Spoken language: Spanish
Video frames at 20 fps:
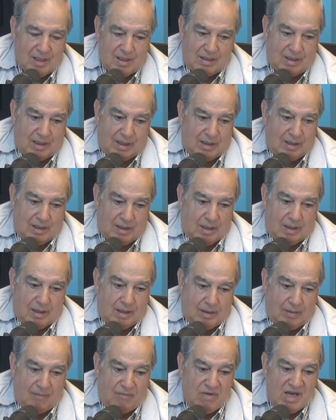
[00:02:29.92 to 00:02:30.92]

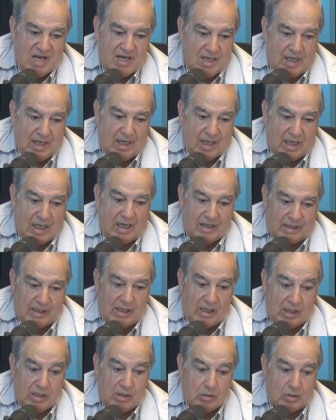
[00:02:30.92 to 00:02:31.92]
en fin, que, la
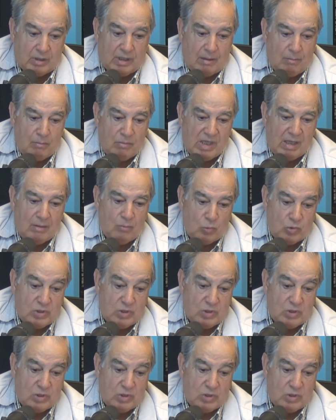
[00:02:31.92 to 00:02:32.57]
religión también